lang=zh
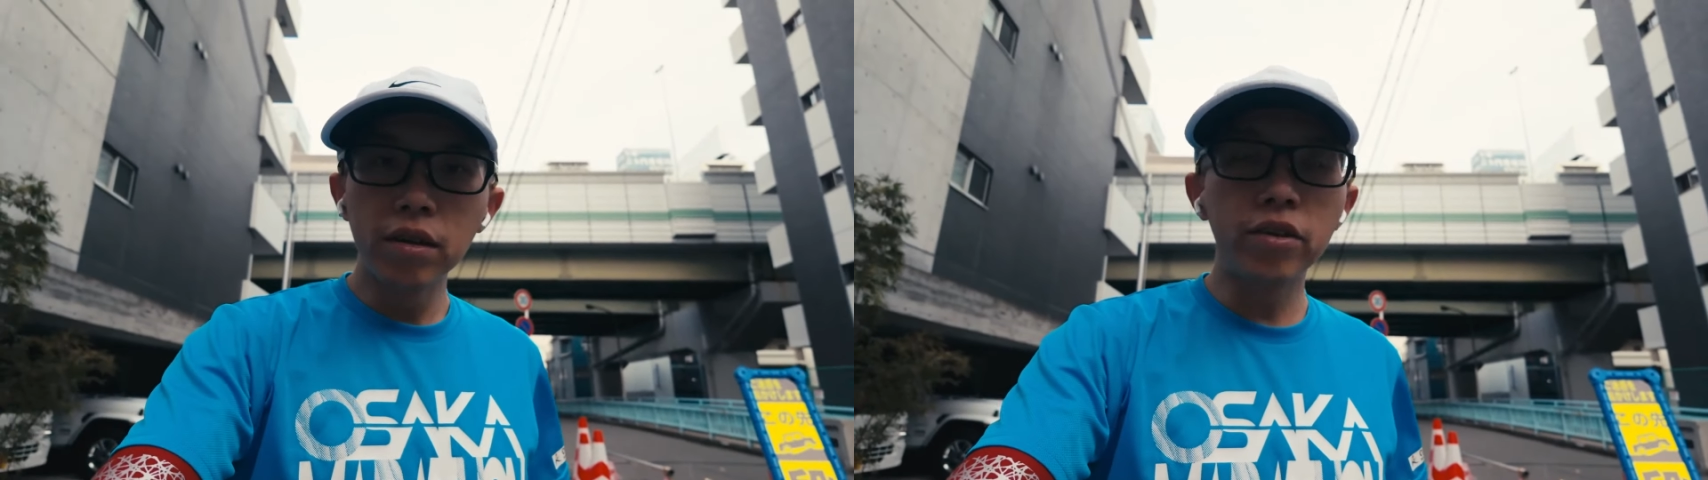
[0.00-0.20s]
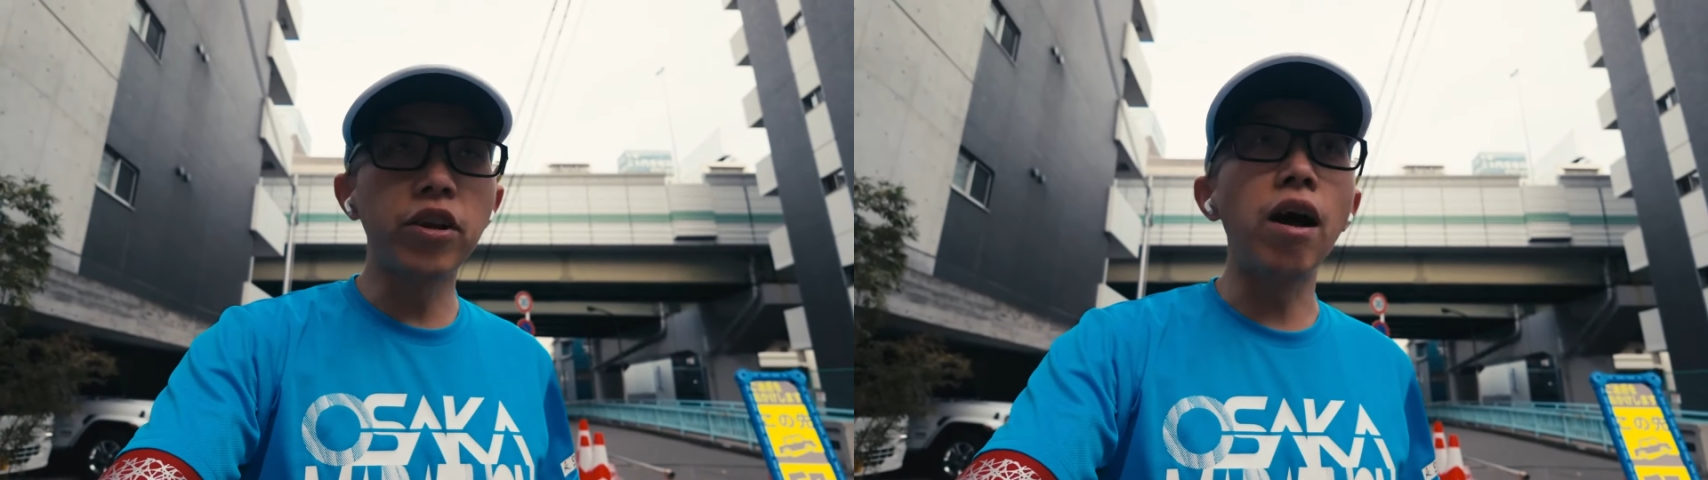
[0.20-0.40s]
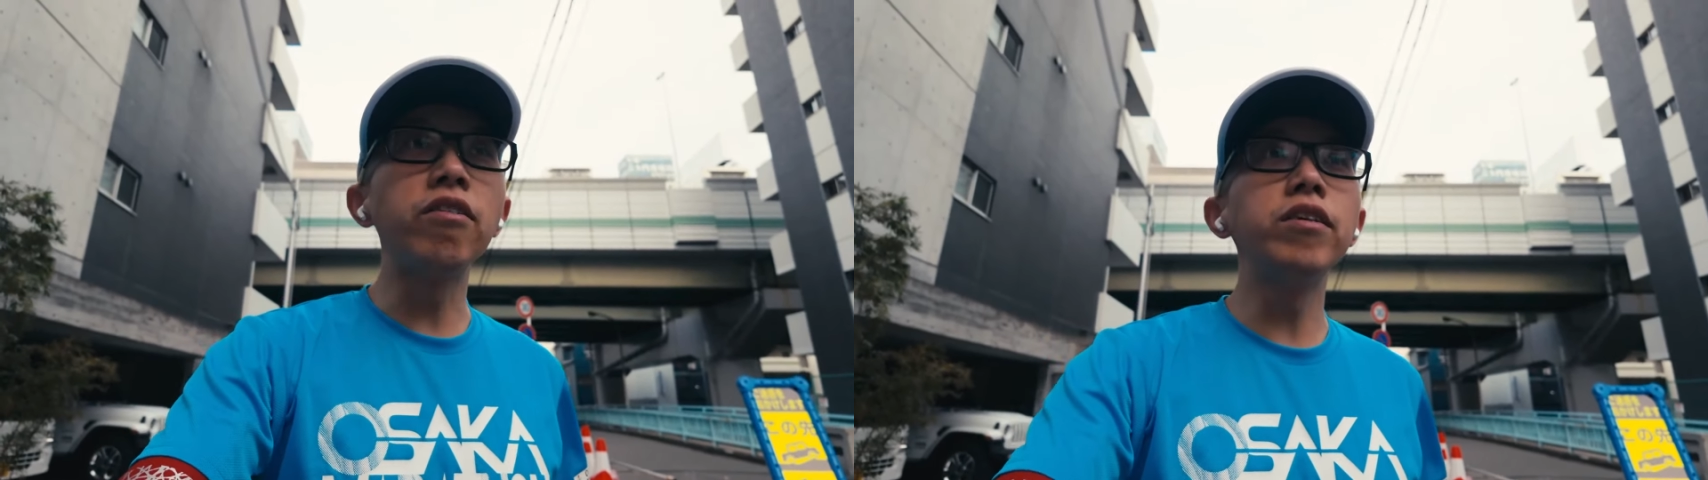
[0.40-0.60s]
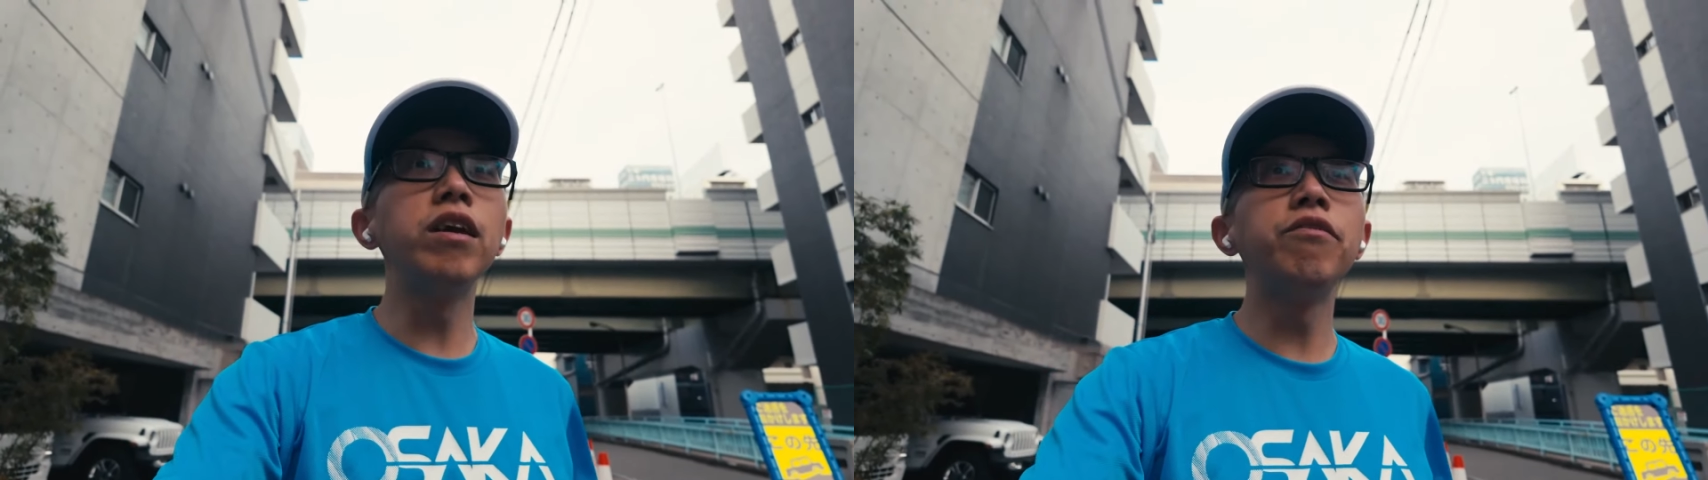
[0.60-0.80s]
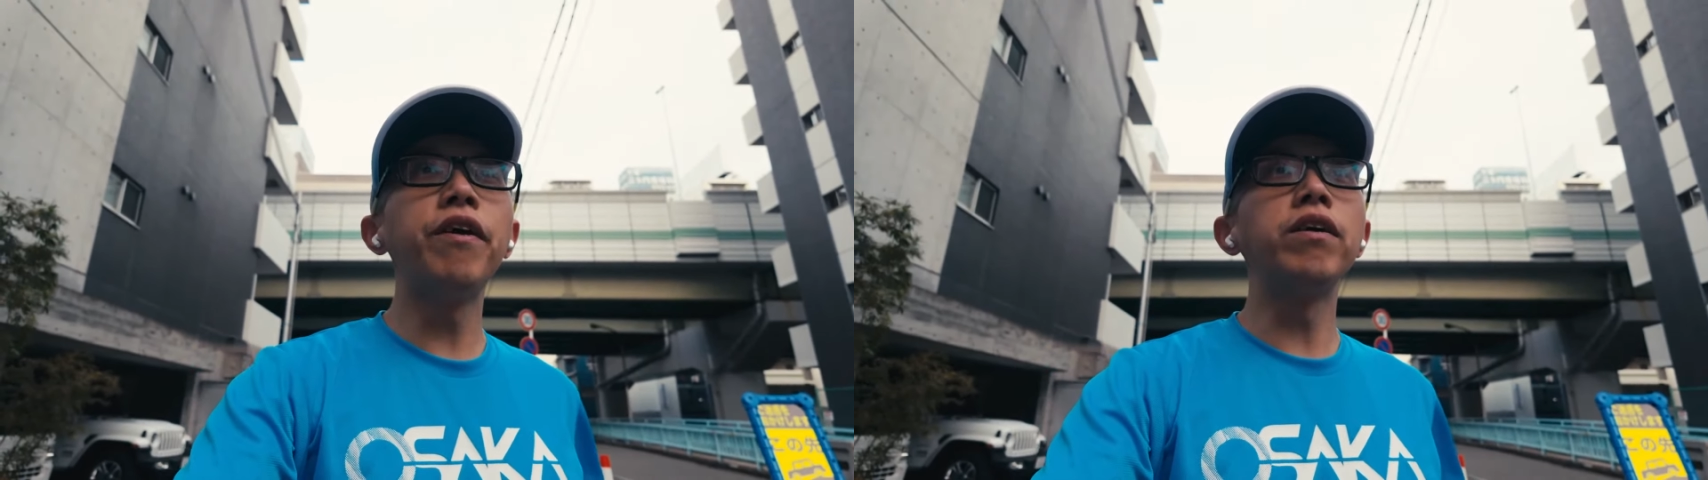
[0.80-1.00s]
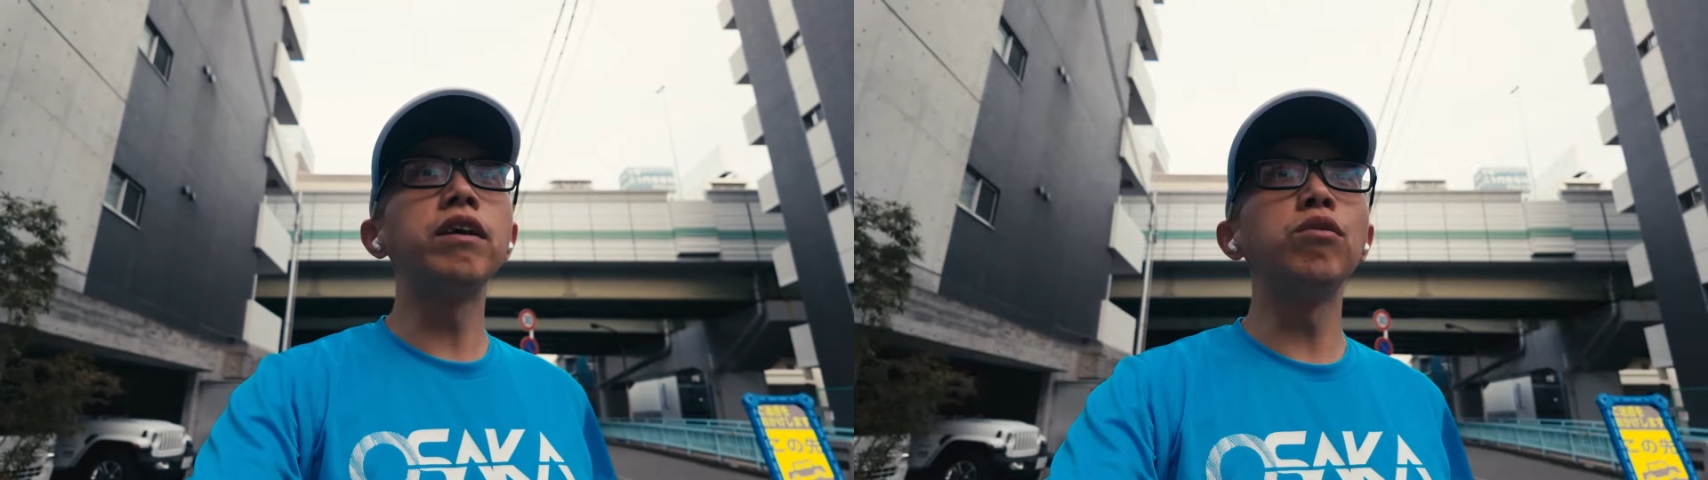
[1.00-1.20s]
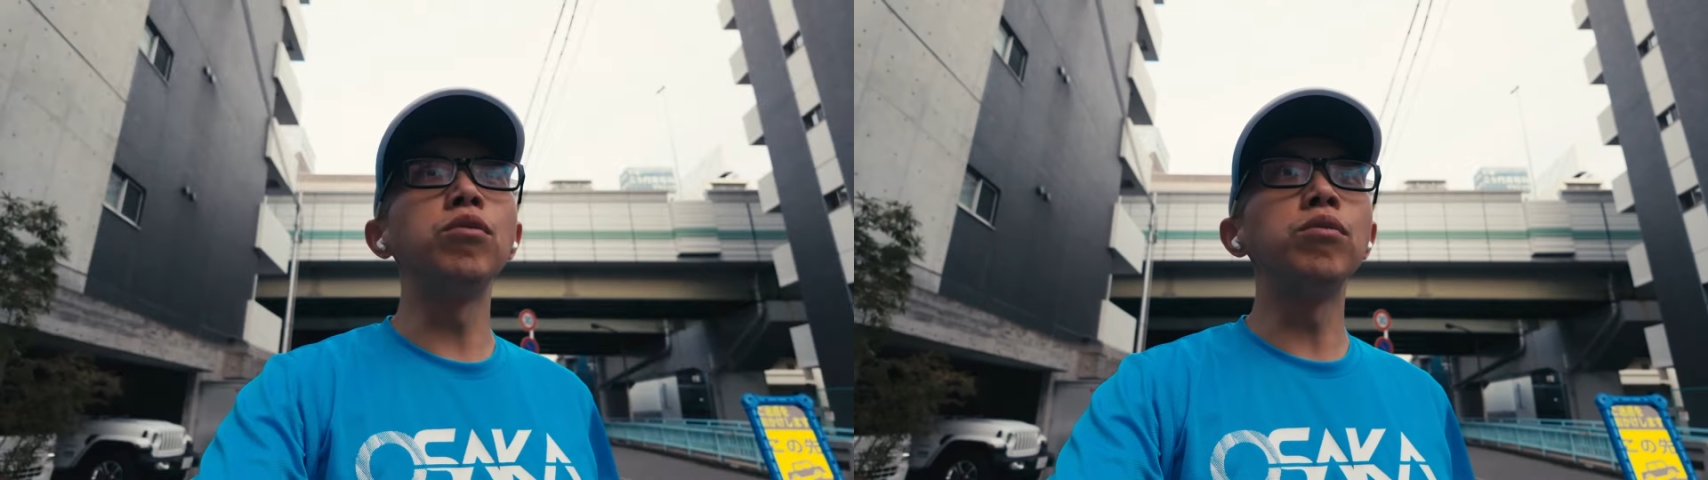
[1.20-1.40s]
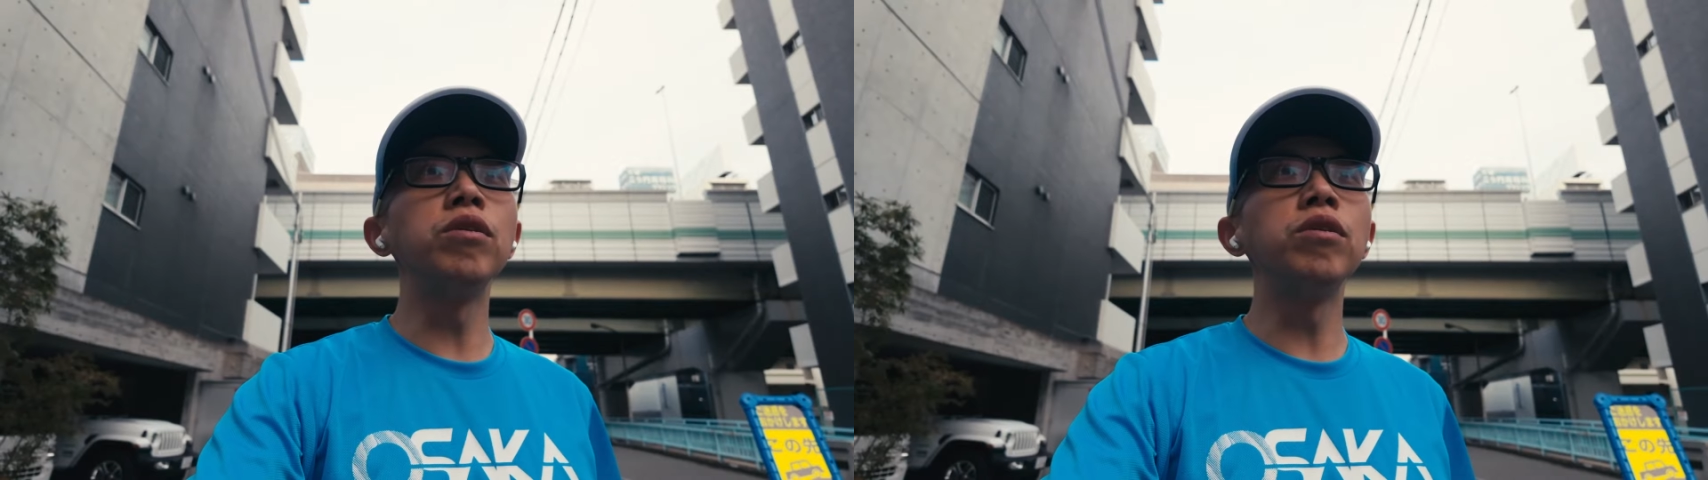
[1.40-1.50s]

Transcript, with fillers: 长时间放这种